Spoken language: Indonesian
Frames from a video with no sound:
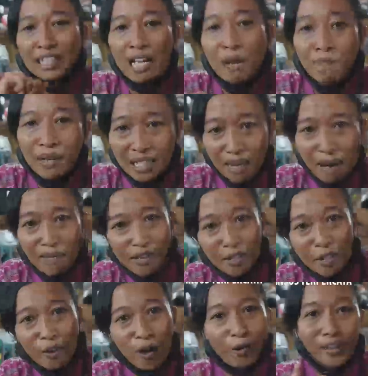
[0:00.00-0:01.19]
ya Dan
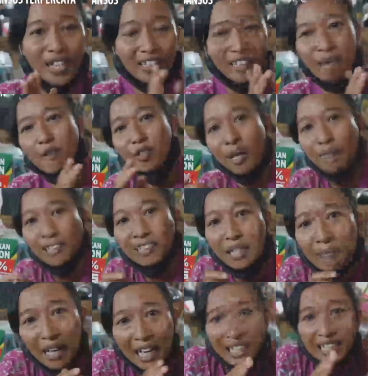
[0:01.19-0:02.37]
selalu ditambahkan
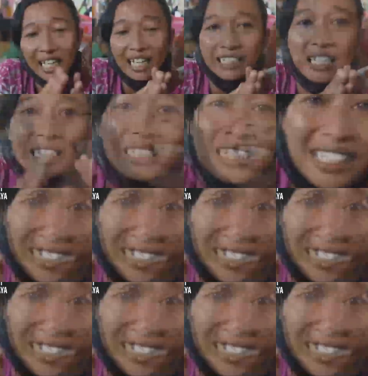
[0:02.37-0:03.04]
rezekinya,